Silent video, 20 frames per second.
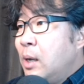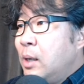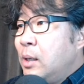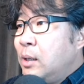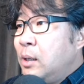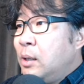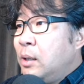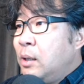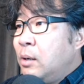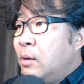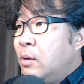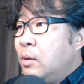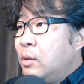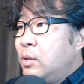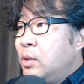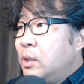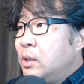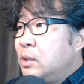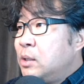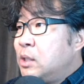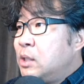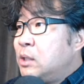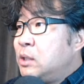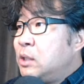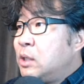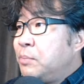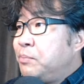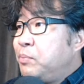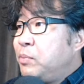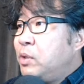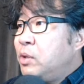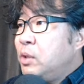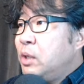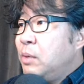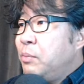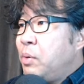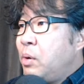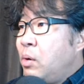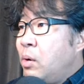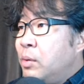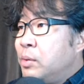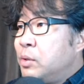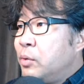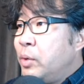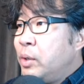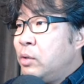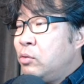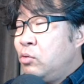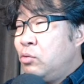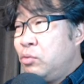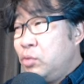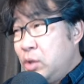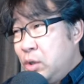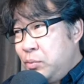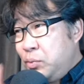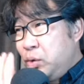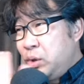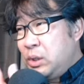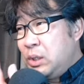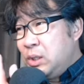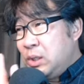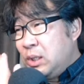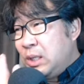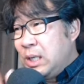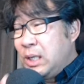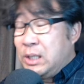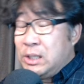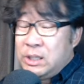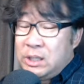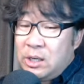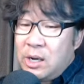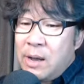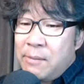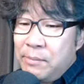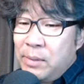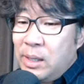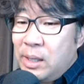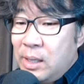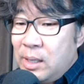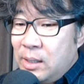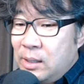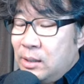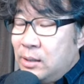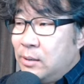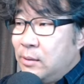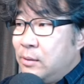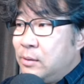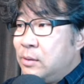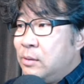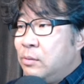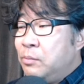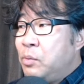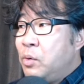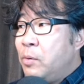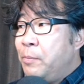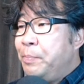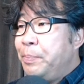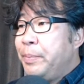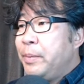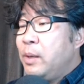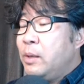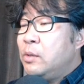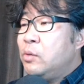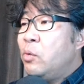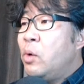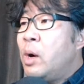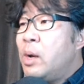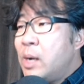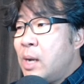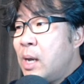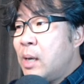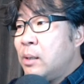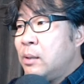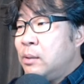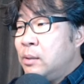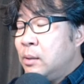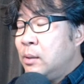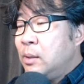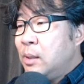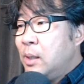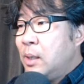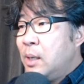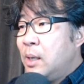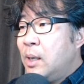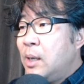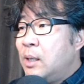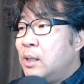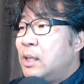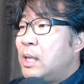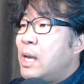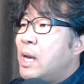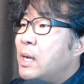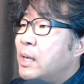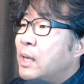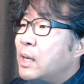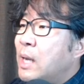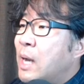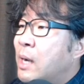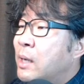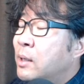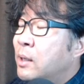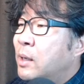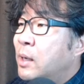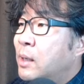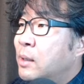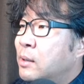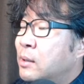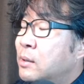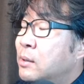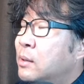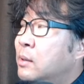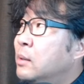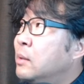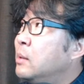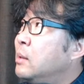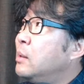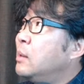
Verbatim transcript: 이런 것들이 지접 등이 별로 없어요. 왜냐면 눈을 부시는 걸 되게 싫어합니다. 그래서 뭐 그래서 워낙 그 태양의 강렬한 그런